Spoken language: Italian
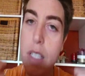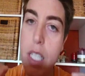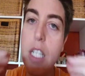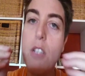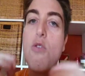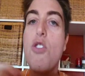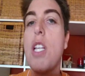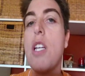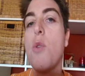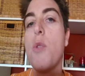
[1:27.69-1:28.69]
ti sta
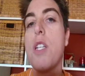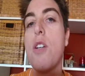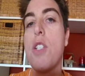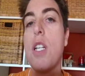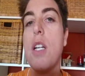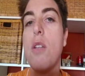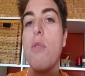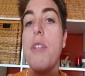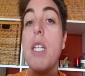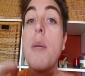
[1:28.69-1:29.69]
succedendo questa cosa nella
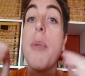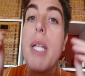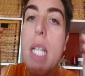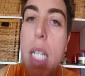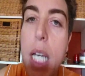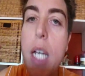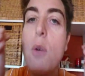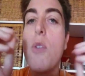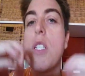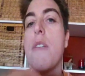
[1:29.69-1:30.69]
tua vita,
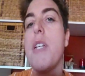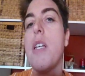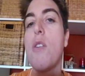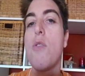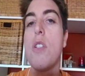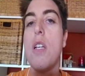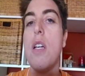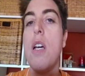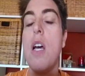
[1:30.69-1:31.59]
perché questa vita è così.